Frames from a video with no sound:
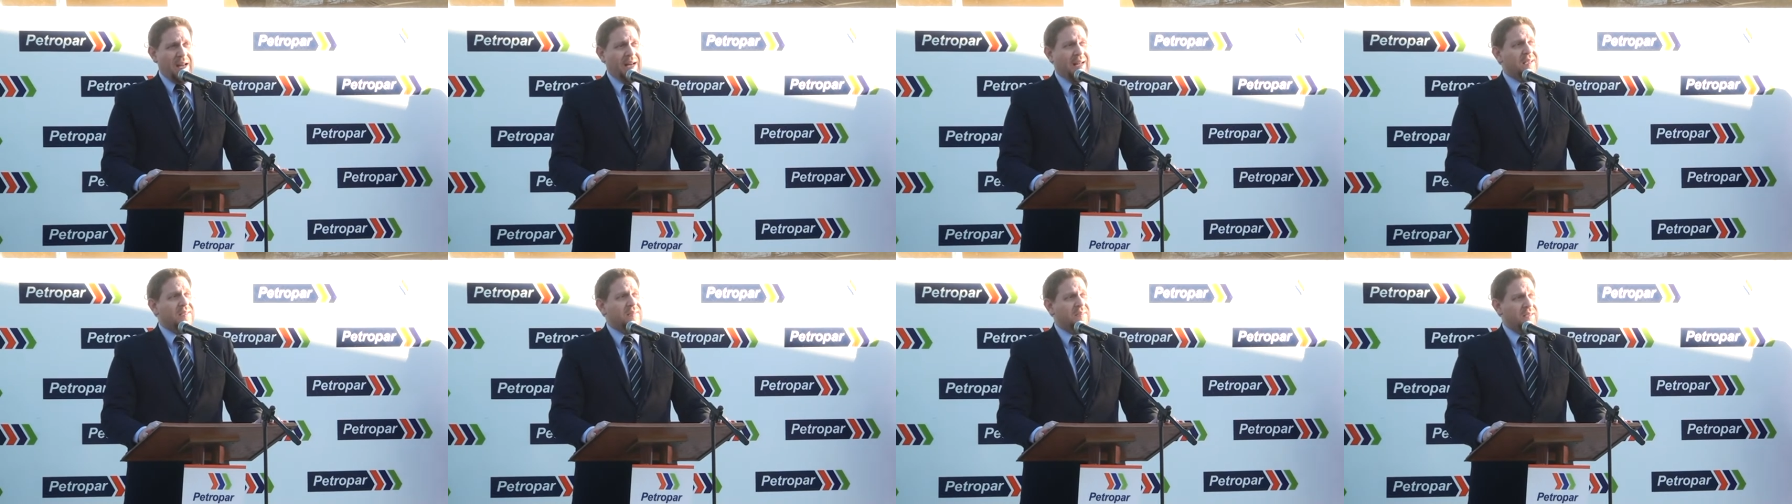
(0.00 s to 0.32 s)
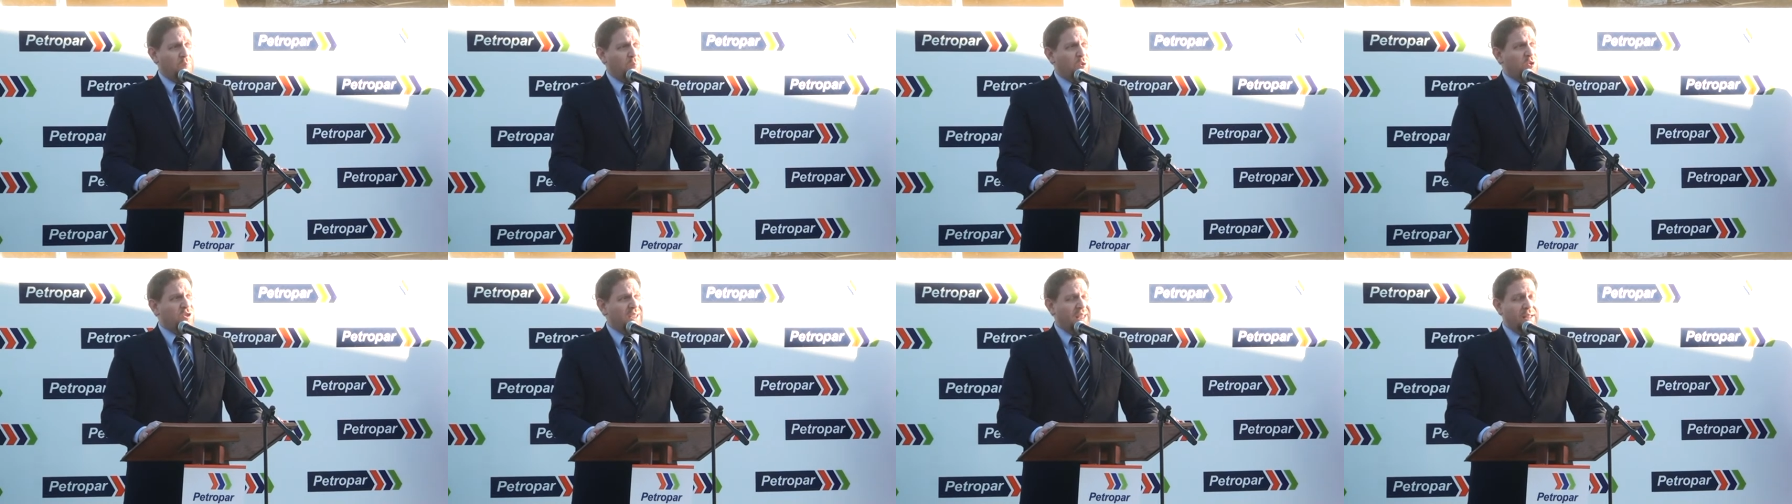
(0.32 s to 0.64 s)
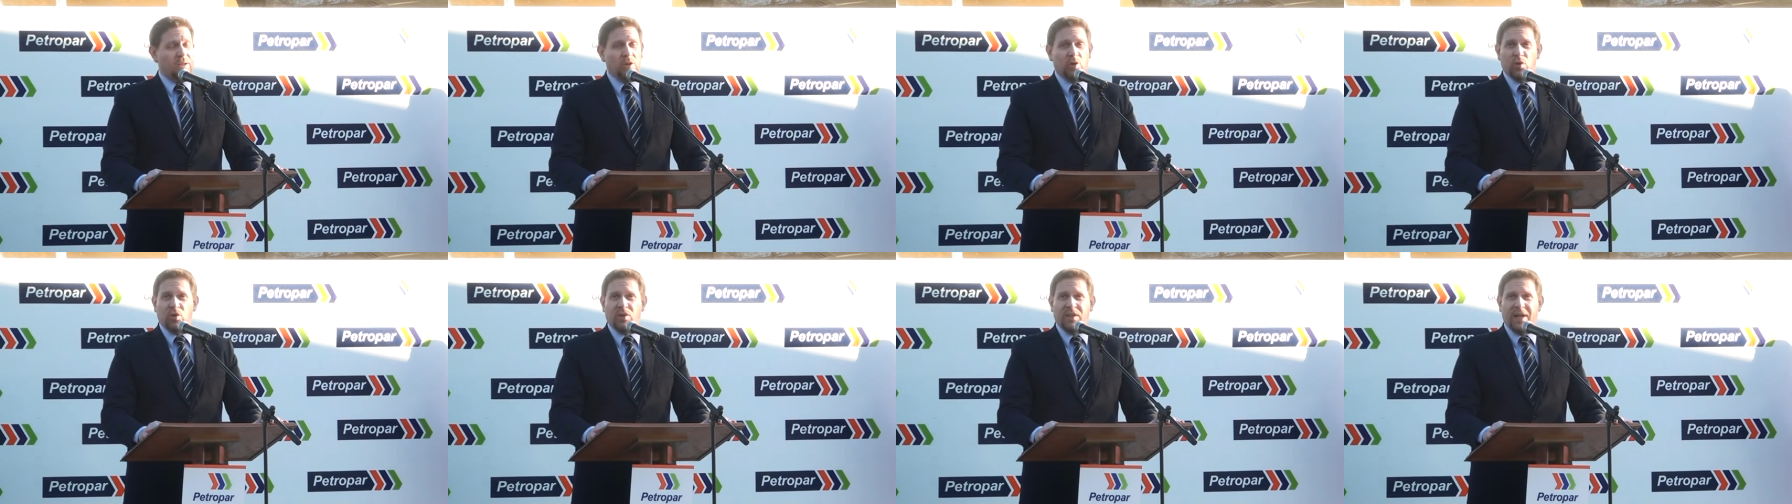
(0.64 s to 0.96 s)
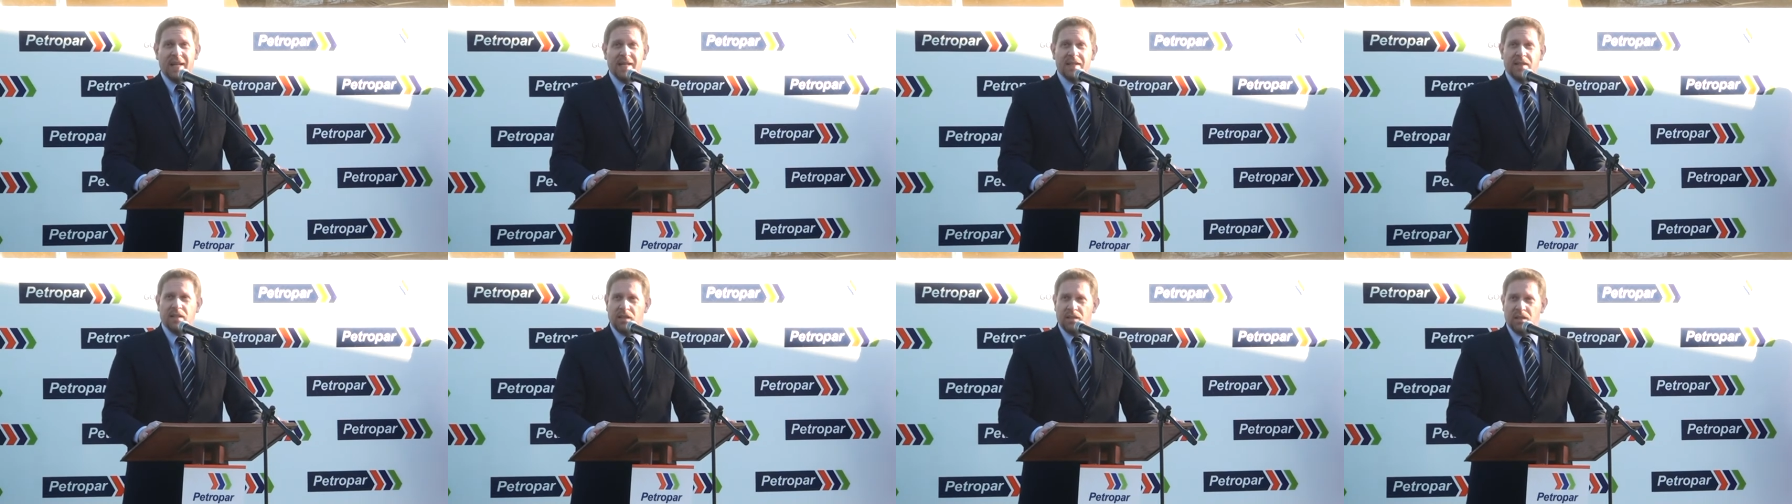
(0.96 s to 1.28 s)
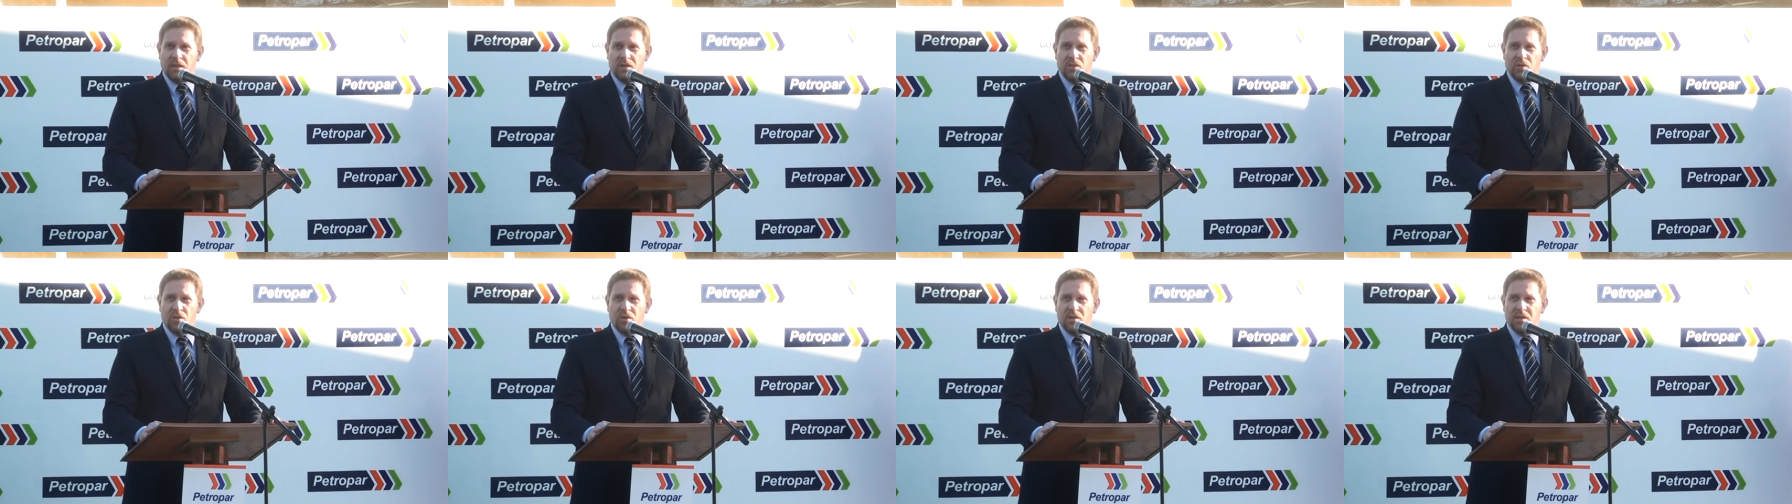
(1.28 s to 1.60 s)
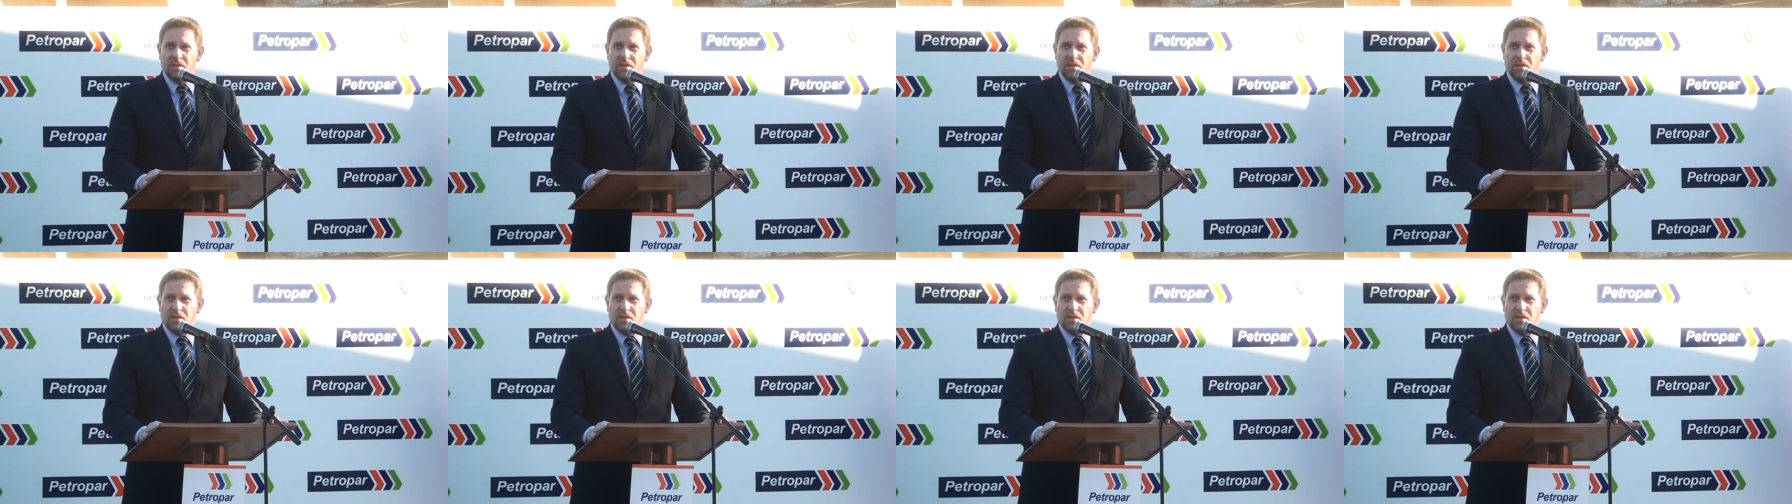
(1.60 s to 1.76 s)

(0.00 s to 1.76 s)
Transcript: alcancemos 130 estaciones.